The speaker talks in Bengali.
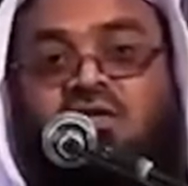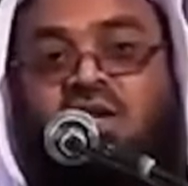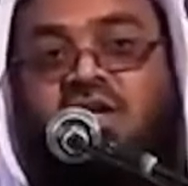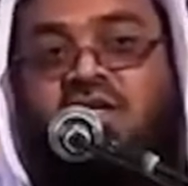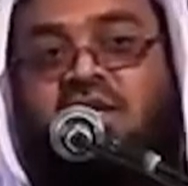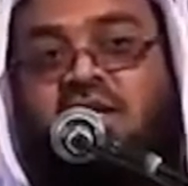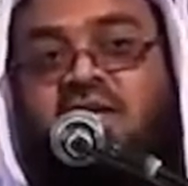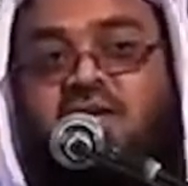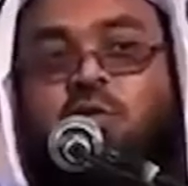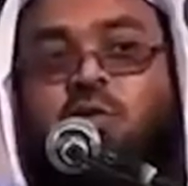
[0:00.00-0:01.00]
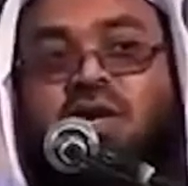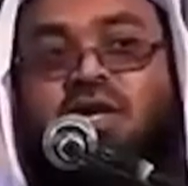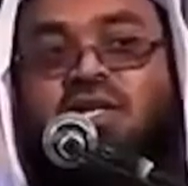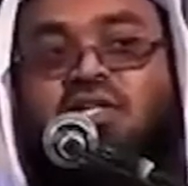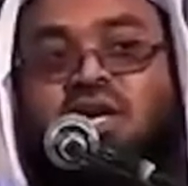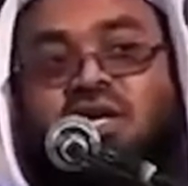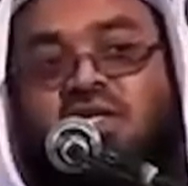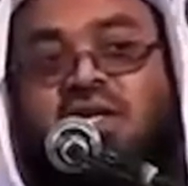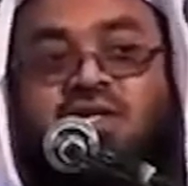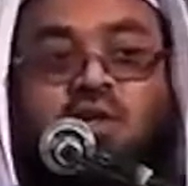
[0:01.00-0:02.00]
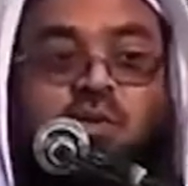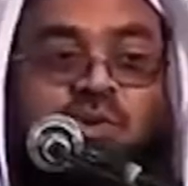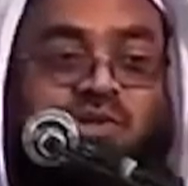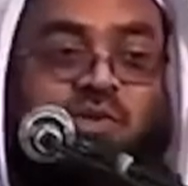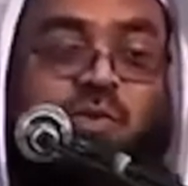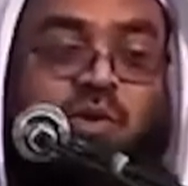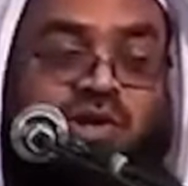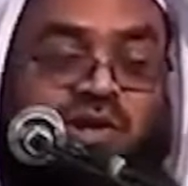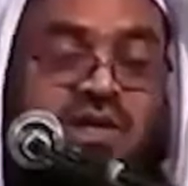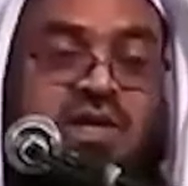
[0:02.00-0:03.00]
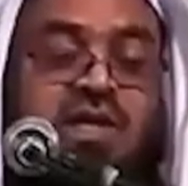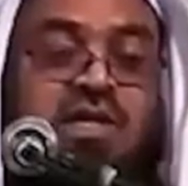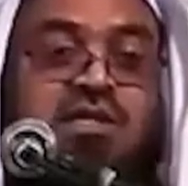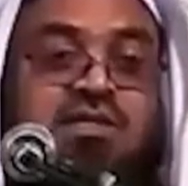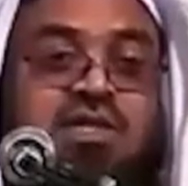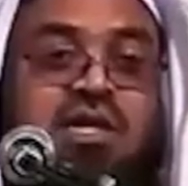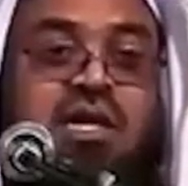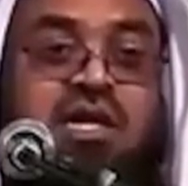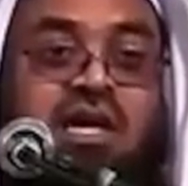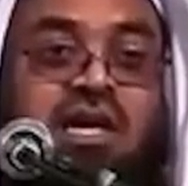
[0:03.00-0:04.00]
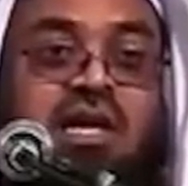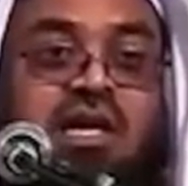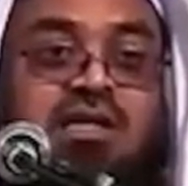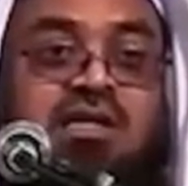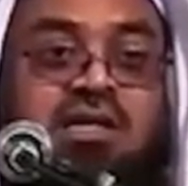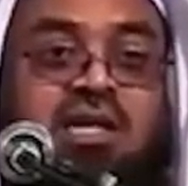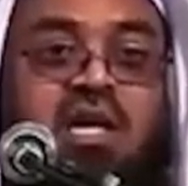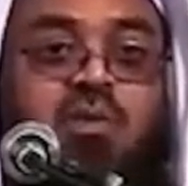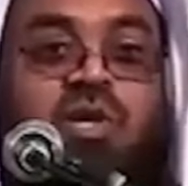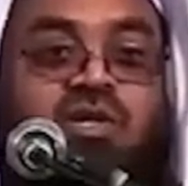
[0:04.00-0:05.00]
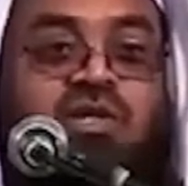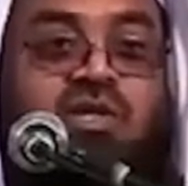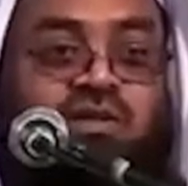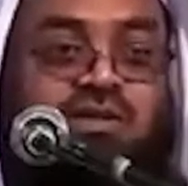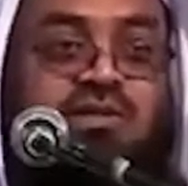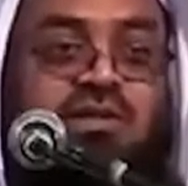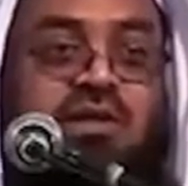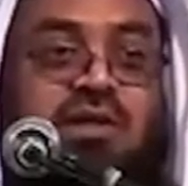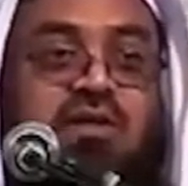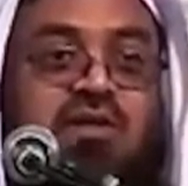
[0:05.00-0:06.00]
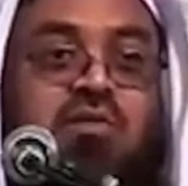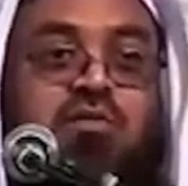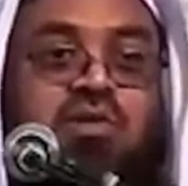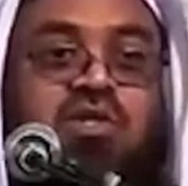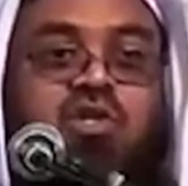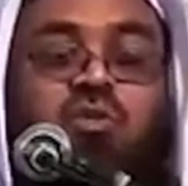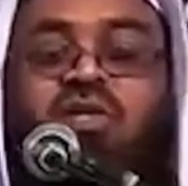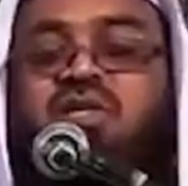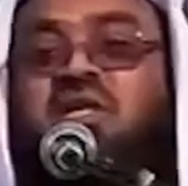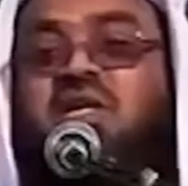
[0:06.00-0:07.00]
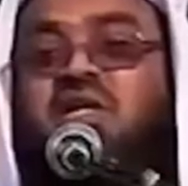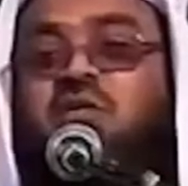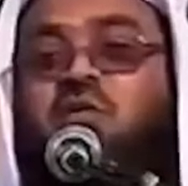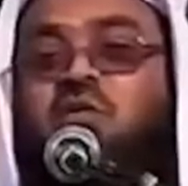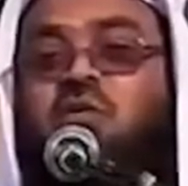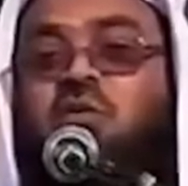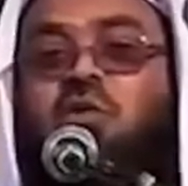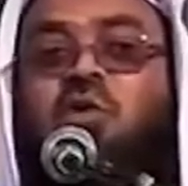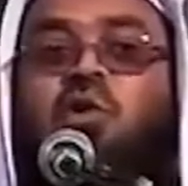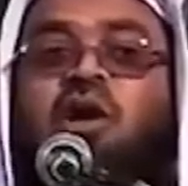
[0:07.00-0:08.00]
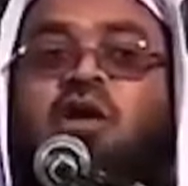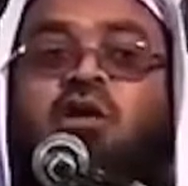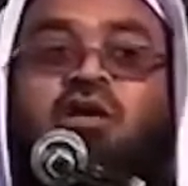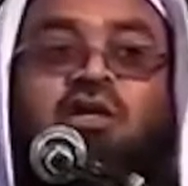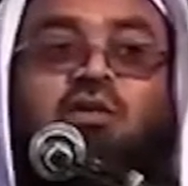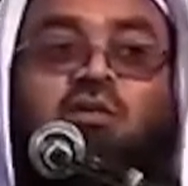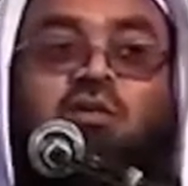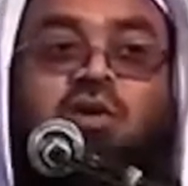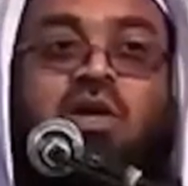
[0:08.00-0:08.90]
শাহেদাইন দুই পক্ষে সাক্ষী থাকতে হবে দুই পক্ষে যে এরা ঠিকই এই ব্যক্তি এরা নির্দিষ্ট ব্যক্তি এদের কোনো নকল করা হয়নি কোনো